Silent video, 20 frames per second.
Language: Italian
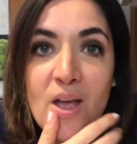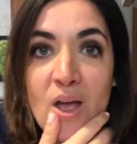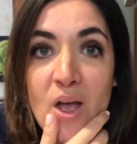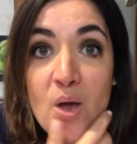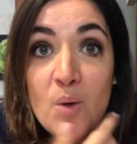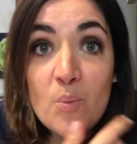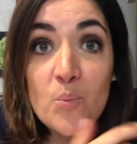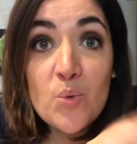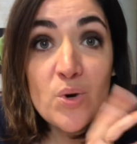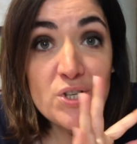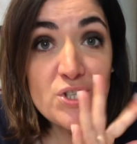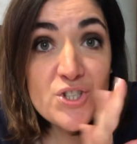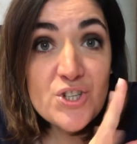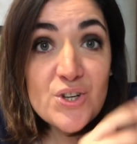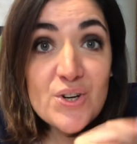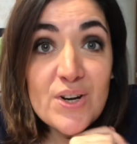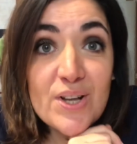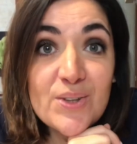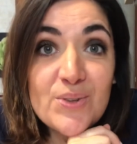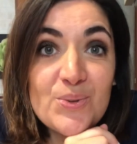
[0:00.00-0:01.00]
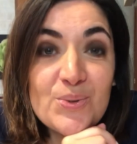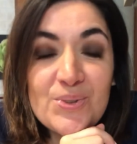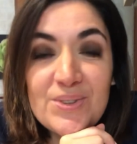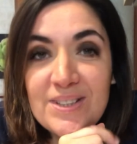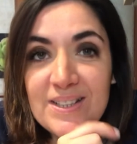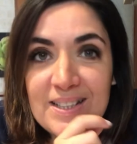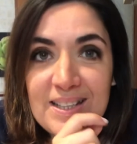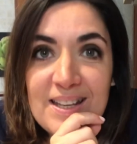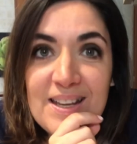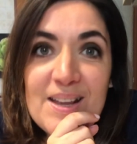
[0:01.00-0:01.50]
Buongiorno a
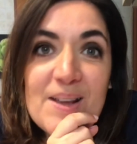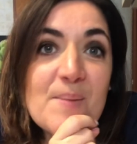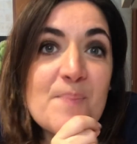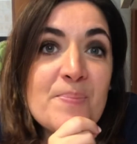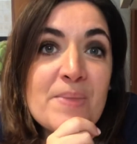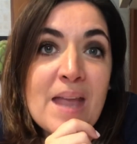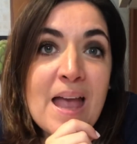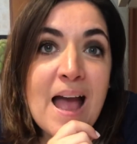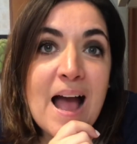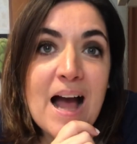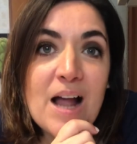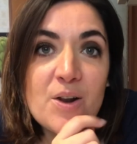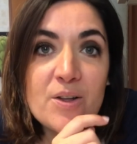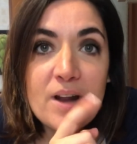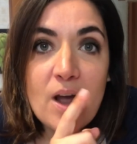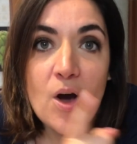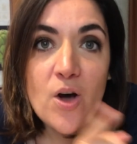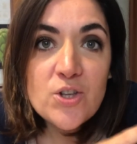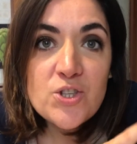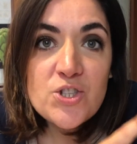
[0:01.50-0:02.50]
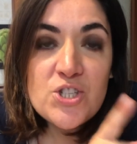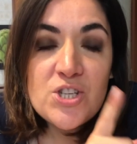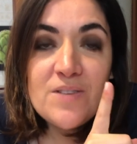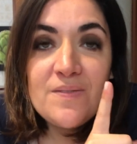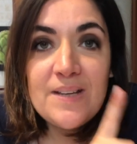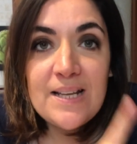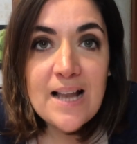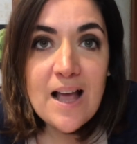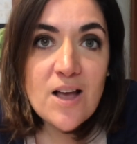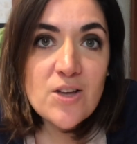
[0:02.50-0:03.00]
tutti! Allora, oggi
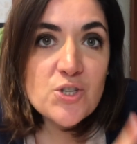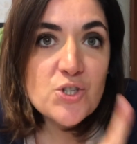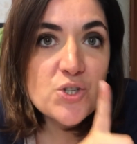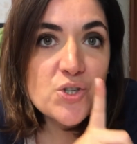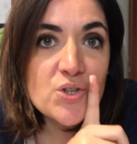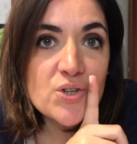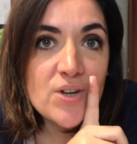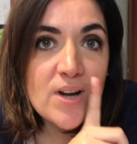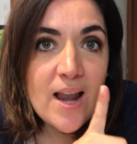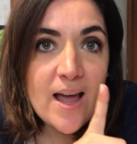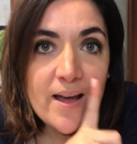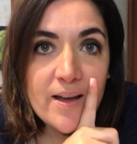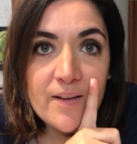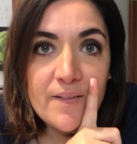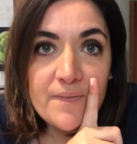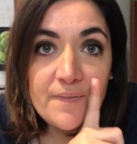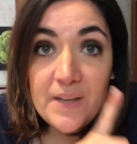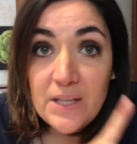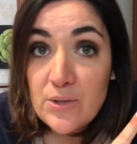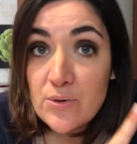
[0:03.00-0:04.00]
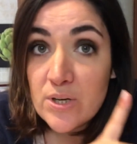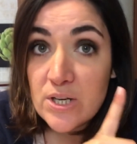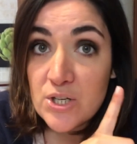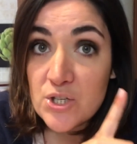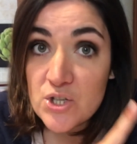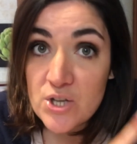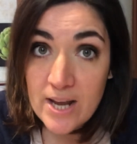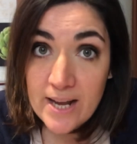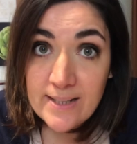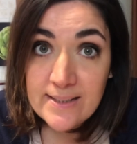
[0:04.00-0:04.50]
vi lascio la
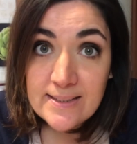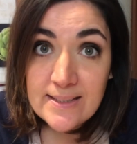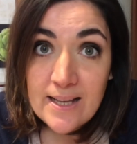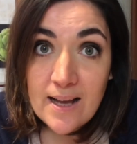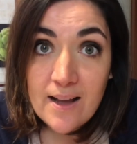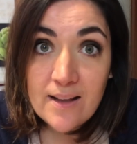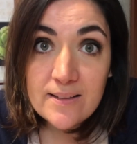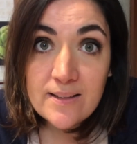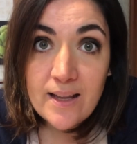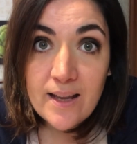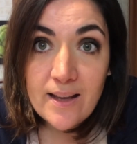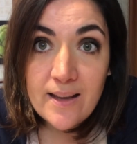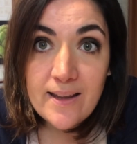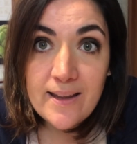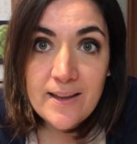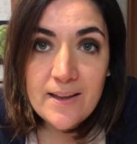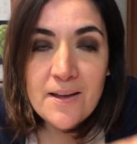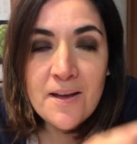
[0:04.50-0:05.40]
videoricetta dei